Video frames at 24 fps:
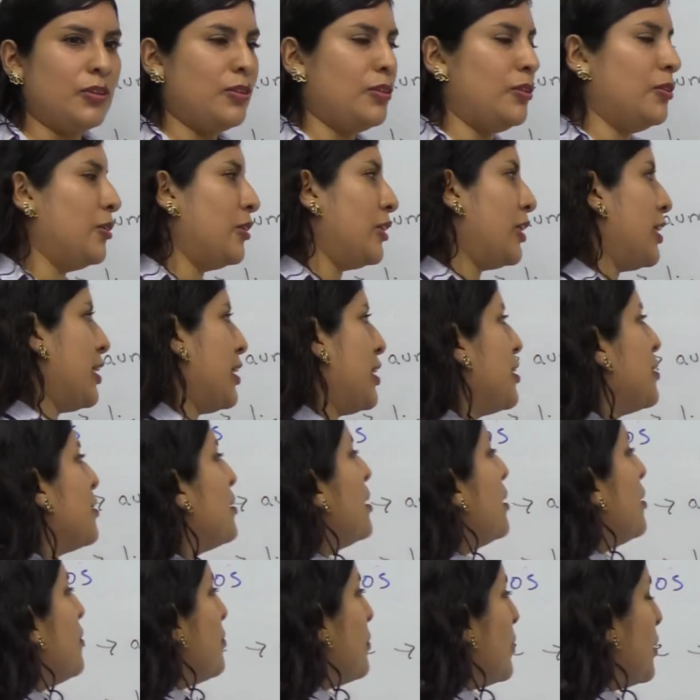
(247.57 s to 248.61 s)
Ok,
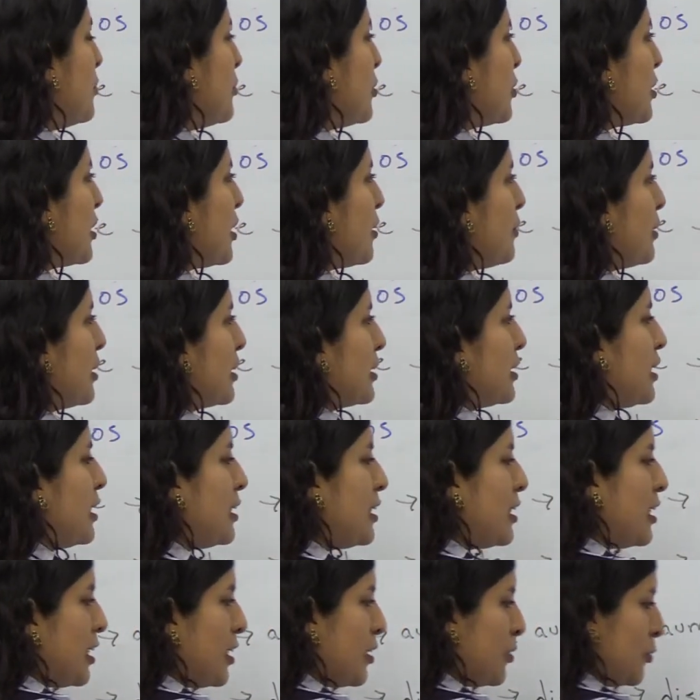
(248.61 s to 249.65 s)
vamos a ver,
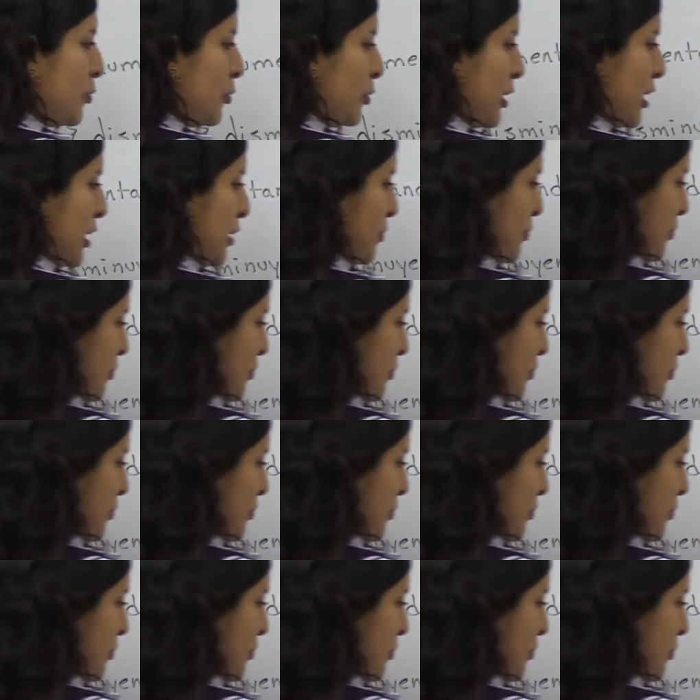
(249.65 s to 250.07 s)
sería una